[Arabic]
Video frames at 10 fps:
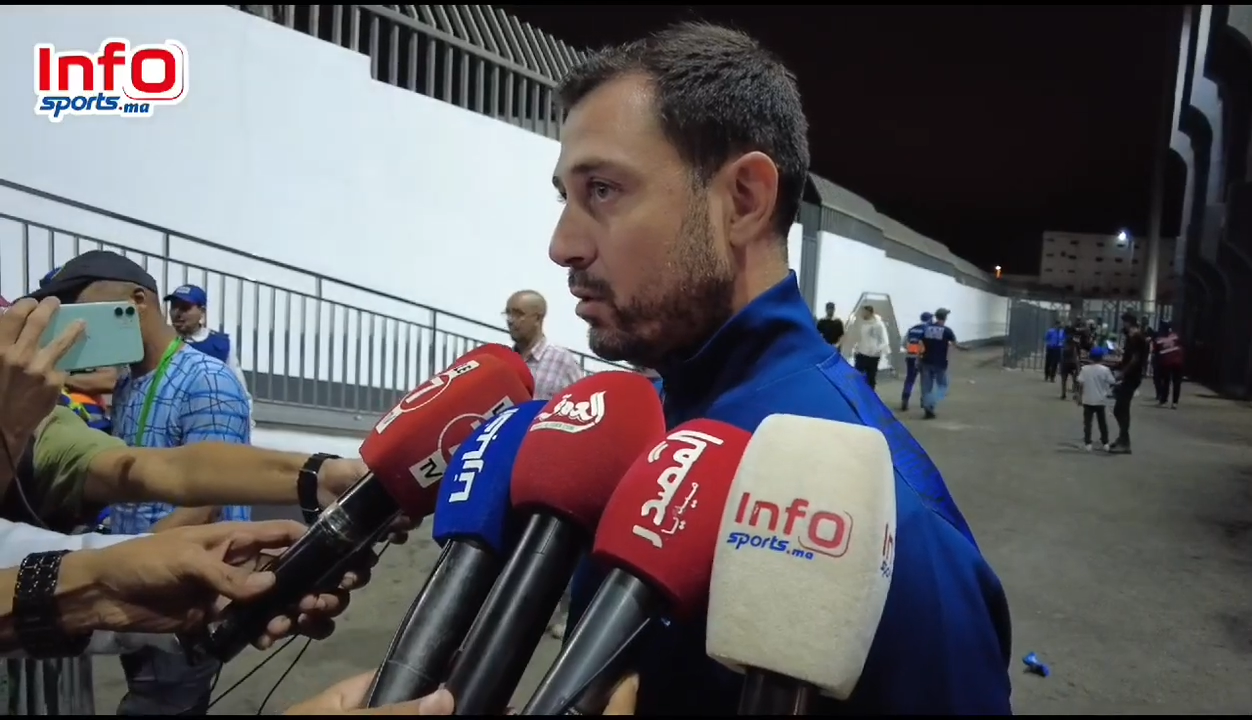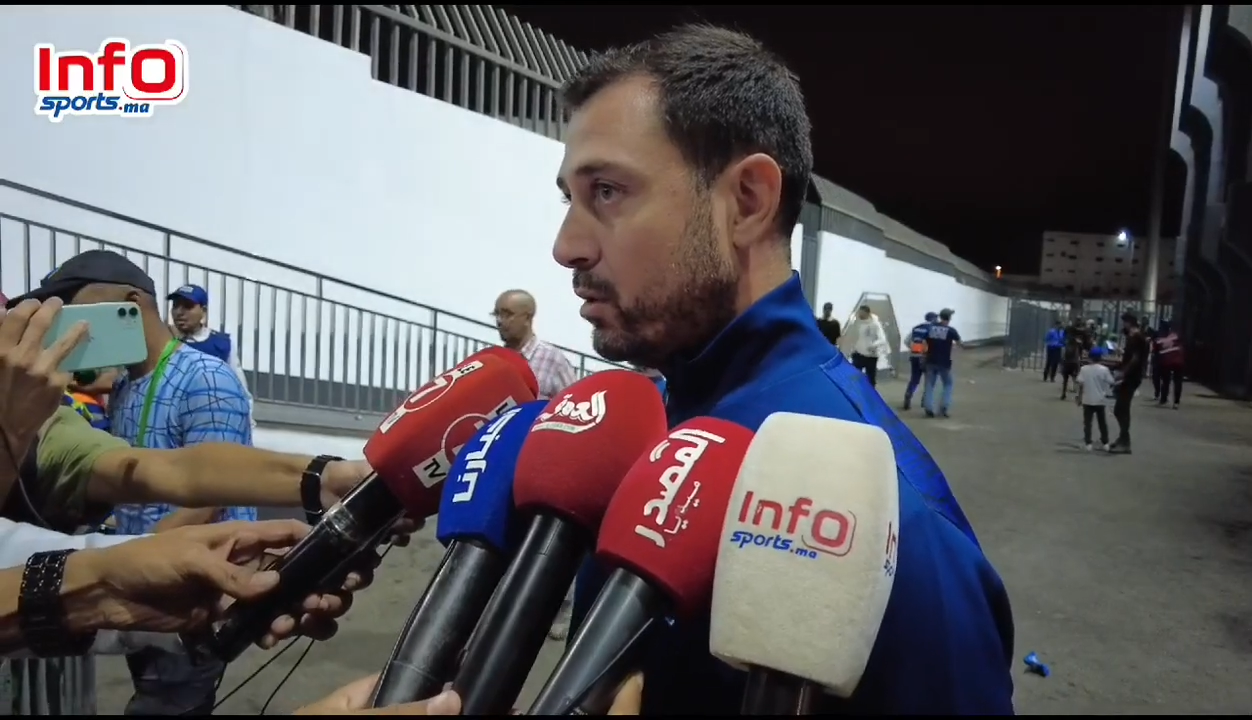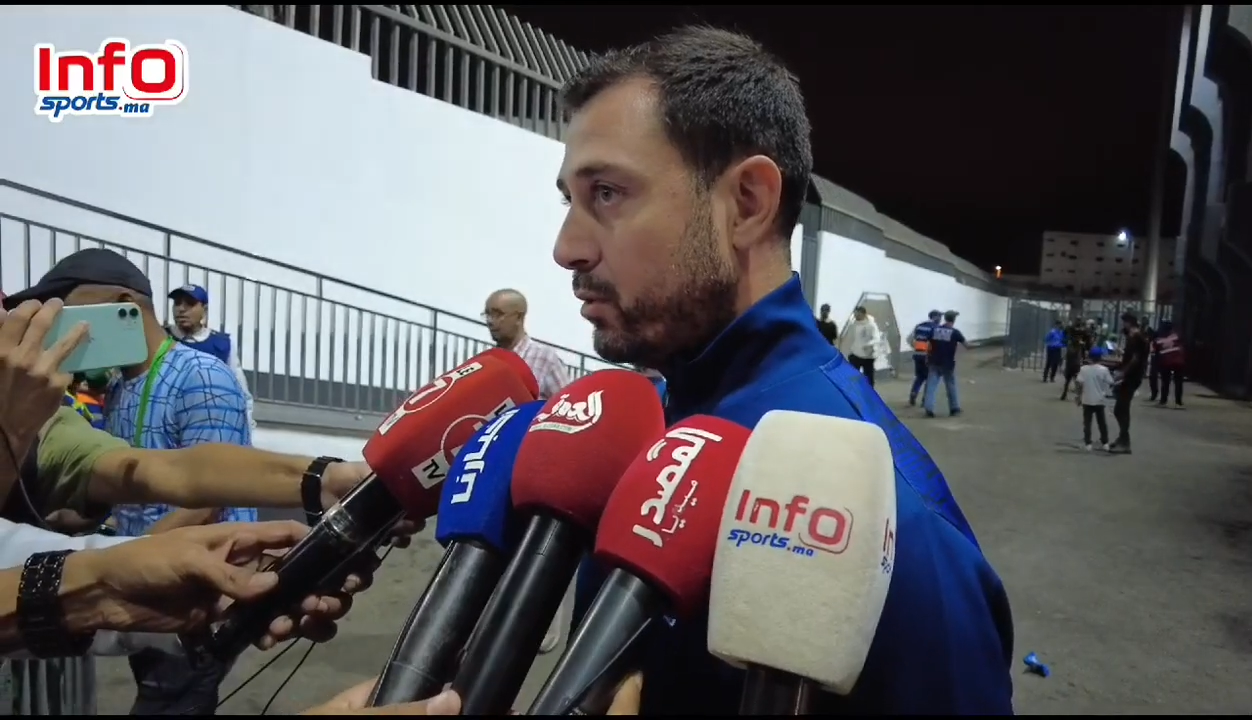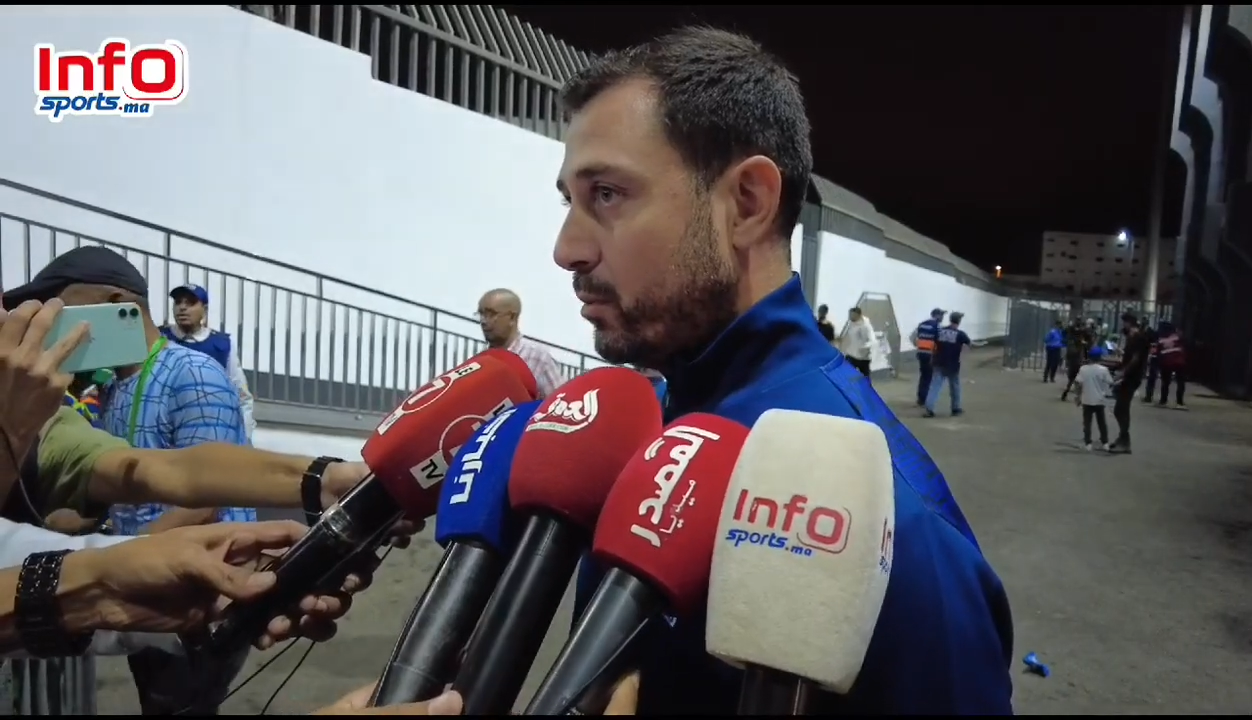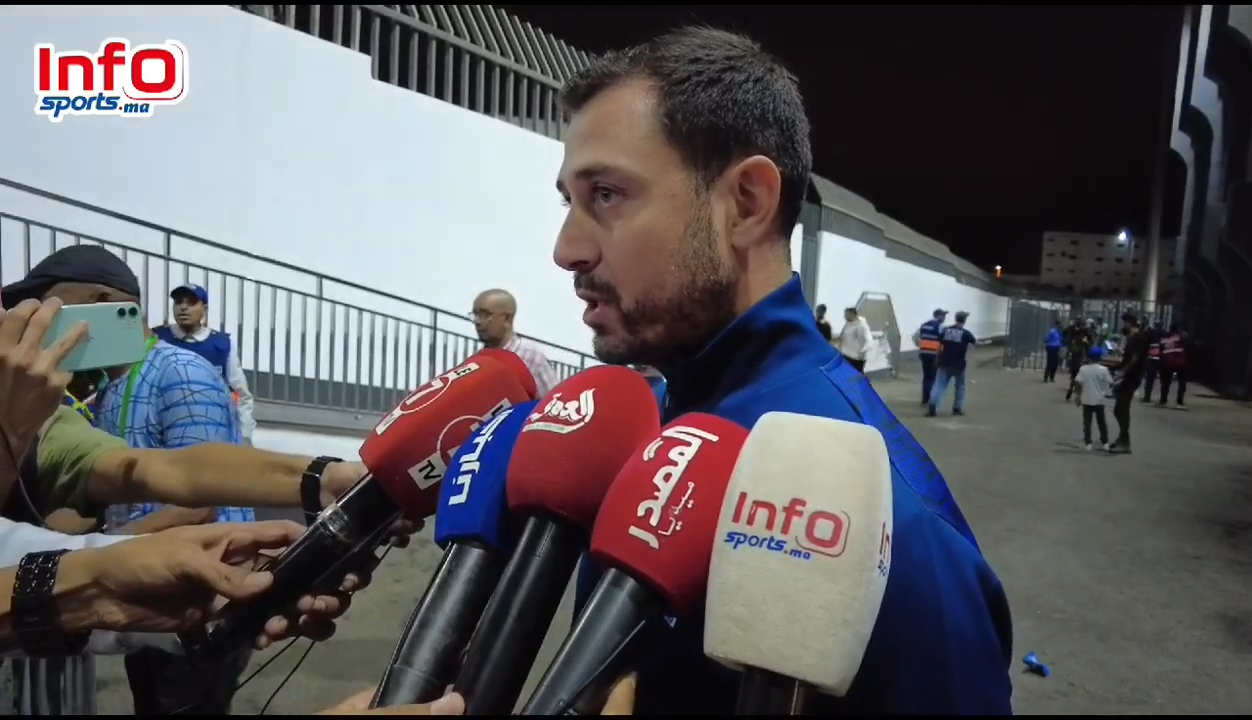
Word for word: ثم